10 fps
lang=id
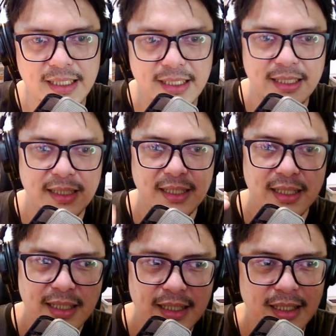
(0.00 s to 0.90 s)
ini
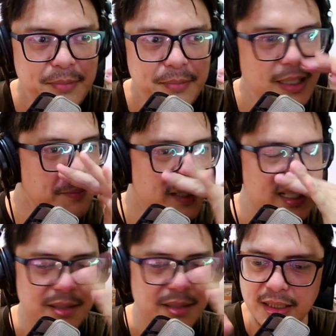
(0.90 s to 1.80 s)
lebih apa ya
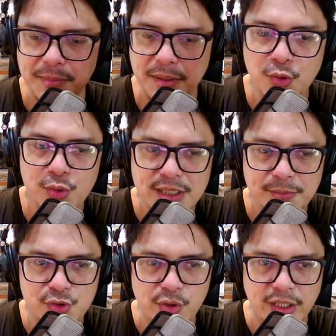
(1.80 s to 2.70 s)
lebih lebih
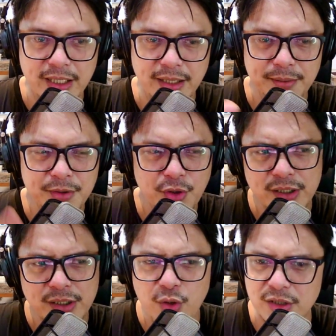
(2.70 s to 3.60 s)
bluesy musuh gitu ya.
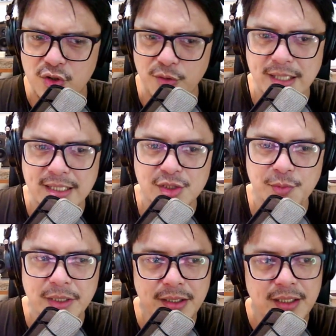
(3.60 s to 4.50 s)
chordnya juga nggak terlalu banyak
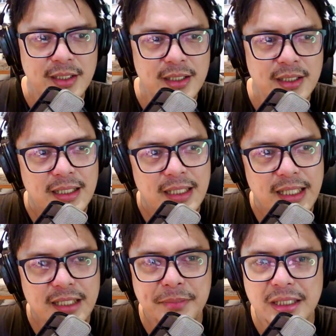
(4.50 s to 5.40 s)
cuman nih
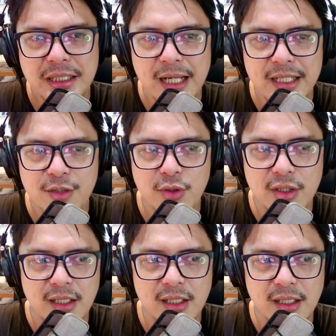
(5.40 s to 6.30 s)
ini pertama kali gue
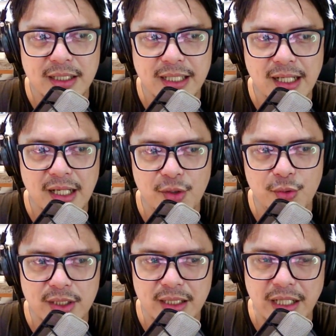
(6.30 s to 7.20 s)
uh, nge
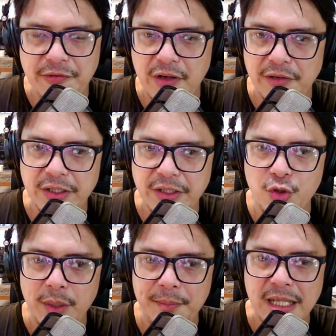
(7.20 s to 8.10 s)
lagunya Red Velvet yang
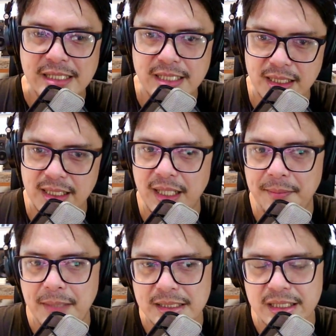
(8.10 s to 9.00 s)
lumayan banjir delay
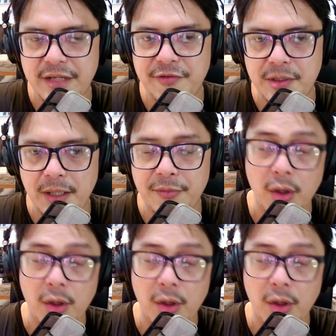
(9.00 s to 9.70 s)
banjir reverb ya